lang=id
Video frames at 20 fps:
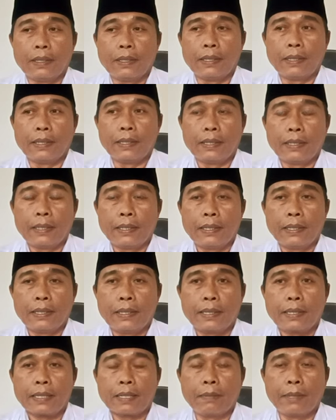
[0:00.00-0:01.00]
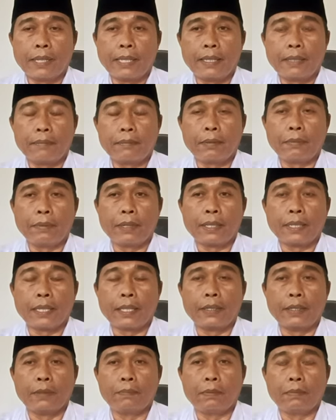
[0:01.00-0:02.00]
Uh, kemarin memang
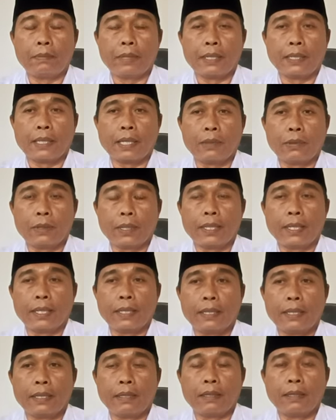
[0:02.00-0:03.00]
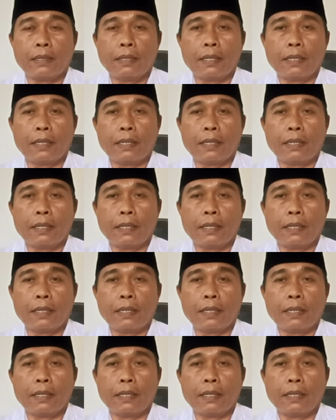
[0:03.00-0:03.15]
ada pemberitahuan dari